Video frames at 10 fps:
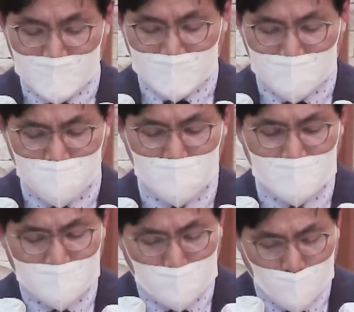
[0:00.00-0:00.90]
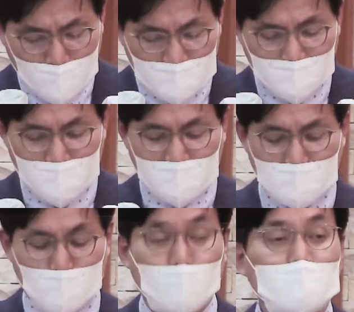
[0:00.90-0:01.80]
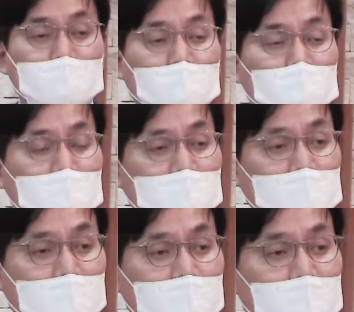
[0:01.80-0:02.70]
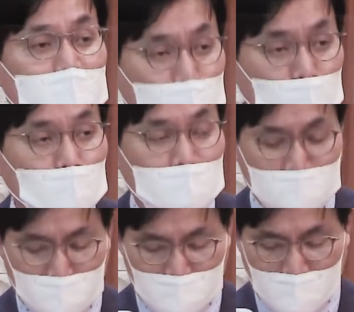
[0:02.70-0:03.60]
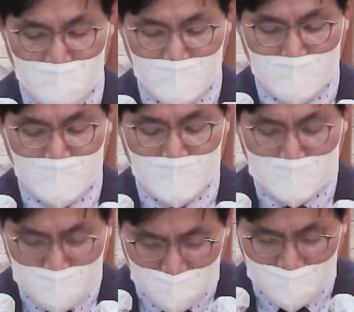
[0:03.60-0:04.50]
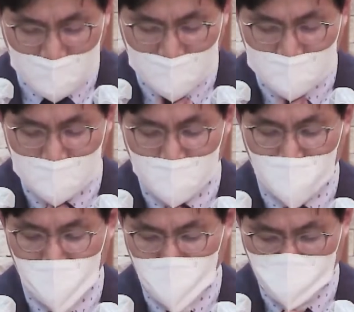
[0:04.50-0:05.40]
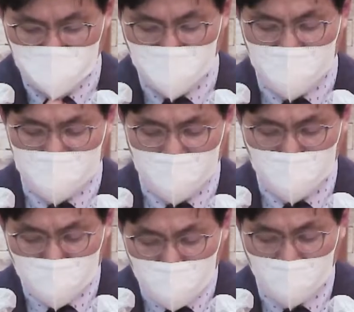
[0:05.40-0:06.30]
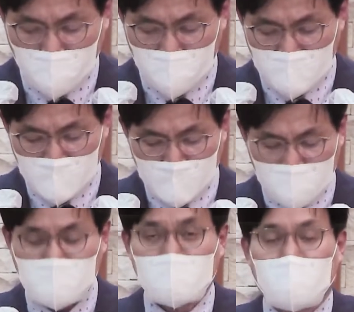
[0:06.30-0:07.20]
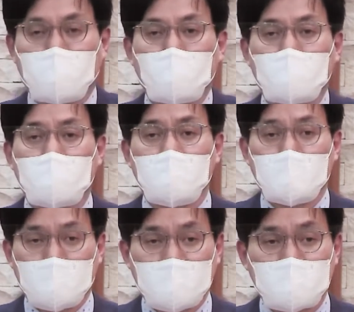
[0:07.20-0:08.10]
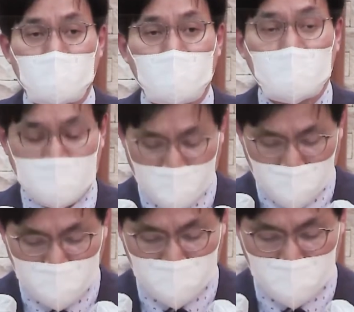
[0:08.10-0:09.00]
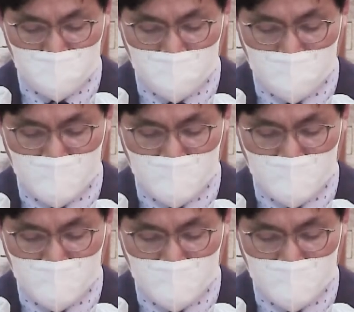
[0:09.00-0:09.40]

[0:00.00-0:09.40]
그 트럭 밑에 몰래 들어가서 몸을 섬기는데 성공했습니다. 트럭이 나갈 때 그 밑에 붙어 함께 감옥을 빠져 나왔습니다.